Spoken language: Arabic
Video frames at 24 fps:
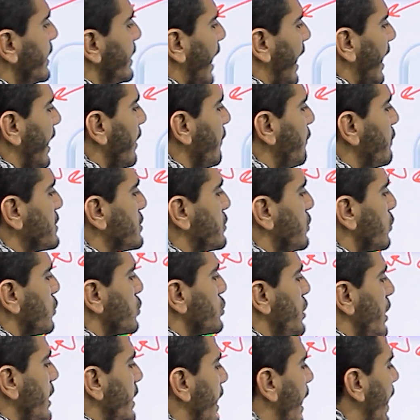يعني ايه
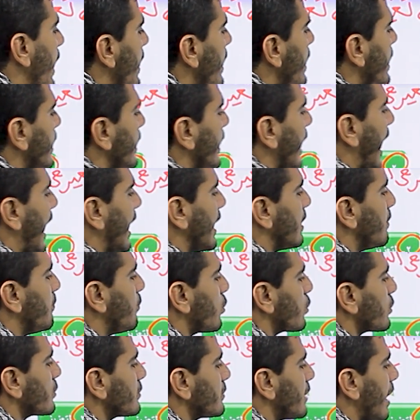فسيولوجيه يعني
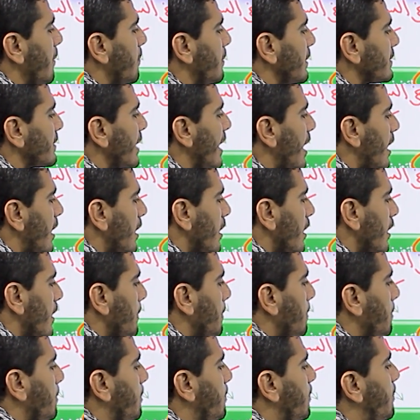مرتبطه
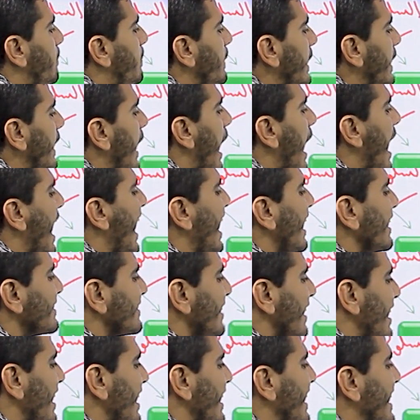
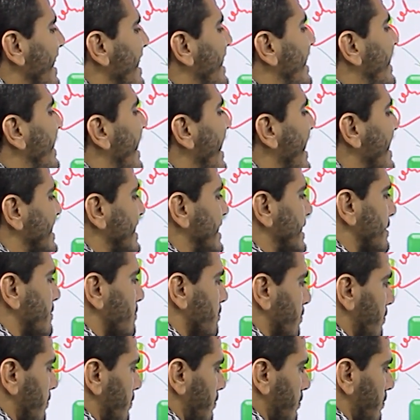باعضاء الجسم